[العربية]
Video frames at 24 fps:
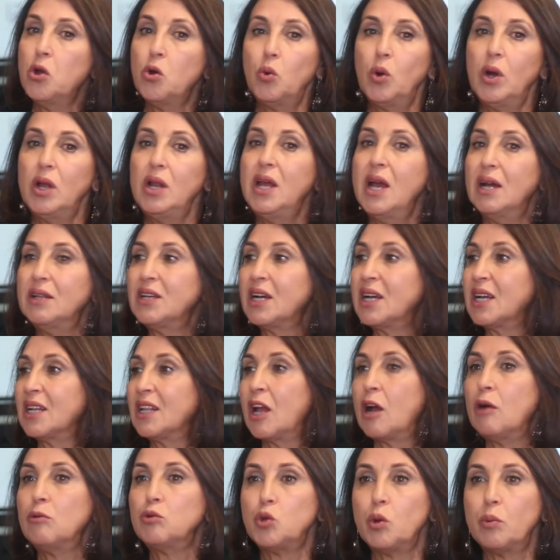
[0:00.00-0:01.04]
ولهذا
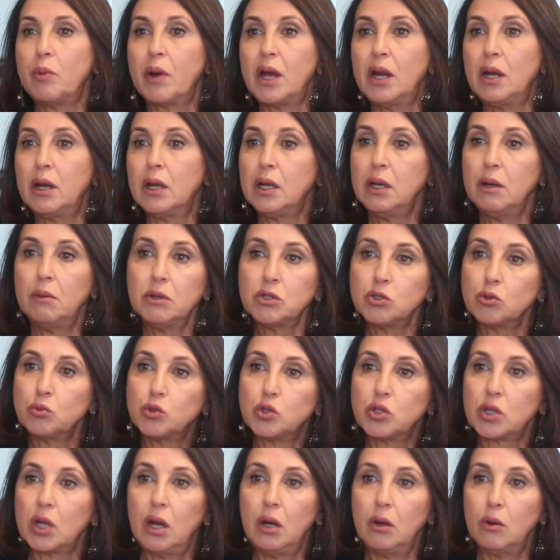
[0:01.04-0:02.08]
كتلقاو شويه مقلقين وما
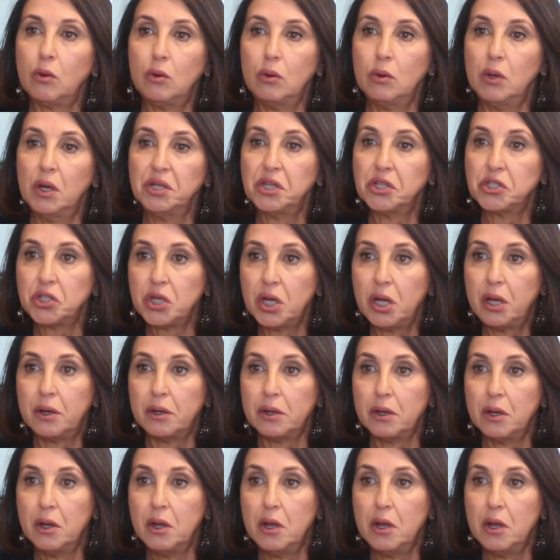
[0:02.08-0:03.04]
خصهمش تقلقوا هذا شهر